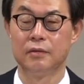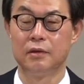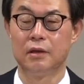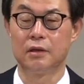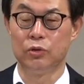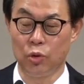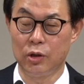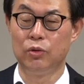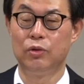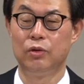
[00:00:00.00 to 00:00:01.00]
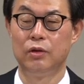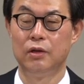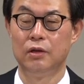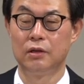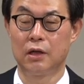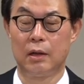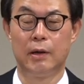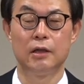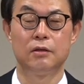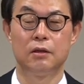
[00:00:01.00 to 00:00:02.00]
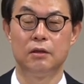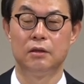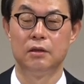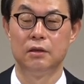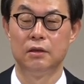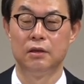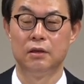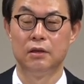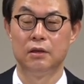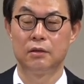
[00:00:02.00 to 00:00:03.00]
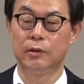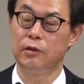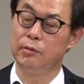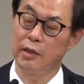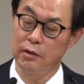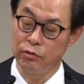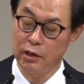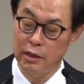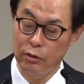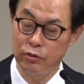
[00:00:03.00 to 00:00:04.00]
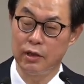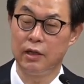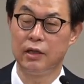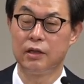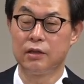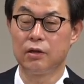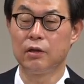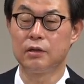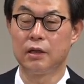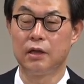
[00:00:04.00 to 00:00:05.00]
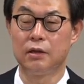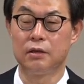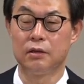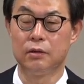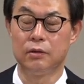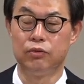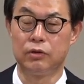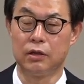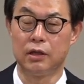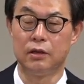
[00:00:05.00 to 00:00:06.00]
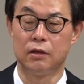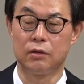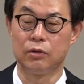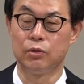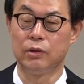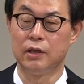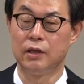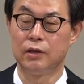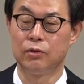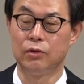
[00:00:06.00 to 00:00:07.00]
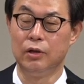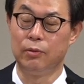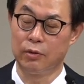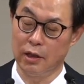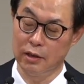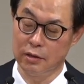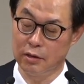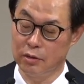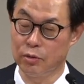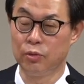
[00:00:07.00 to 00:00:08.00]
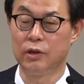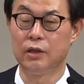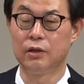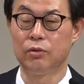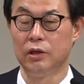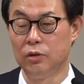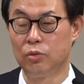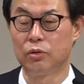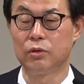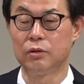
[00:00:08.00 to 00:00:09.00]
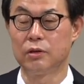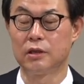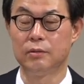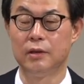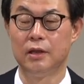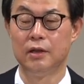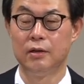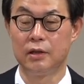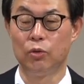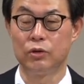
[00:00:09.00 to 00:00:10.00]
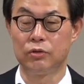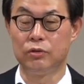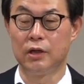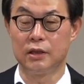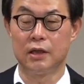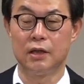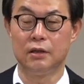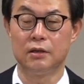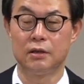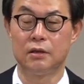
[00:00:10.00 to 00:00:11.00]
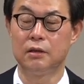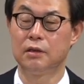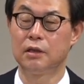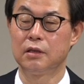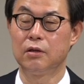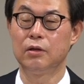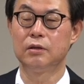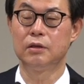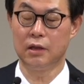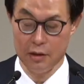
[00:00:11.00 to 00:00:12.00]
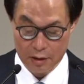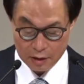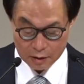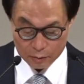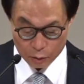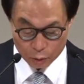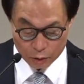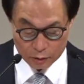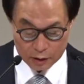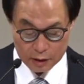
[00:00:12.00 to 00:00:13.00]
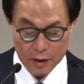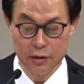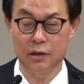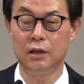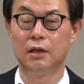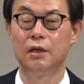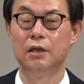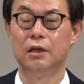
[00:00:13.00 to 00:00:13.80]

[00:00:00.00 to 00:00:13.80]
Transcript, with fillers: 그냥 기도하고 그냥 가만히 있어요. 특별히 이번 우리가 세 군데 상겼잖아요. 그죠? 부천에 있는 어떤 교회, 또 일본에 있는 어떤 교회, 또 인도 선교사님 이렇게 오시고 그랬잖아요. 그죠? 이렇게 상겼는데 별로 요청도 하지 않았는데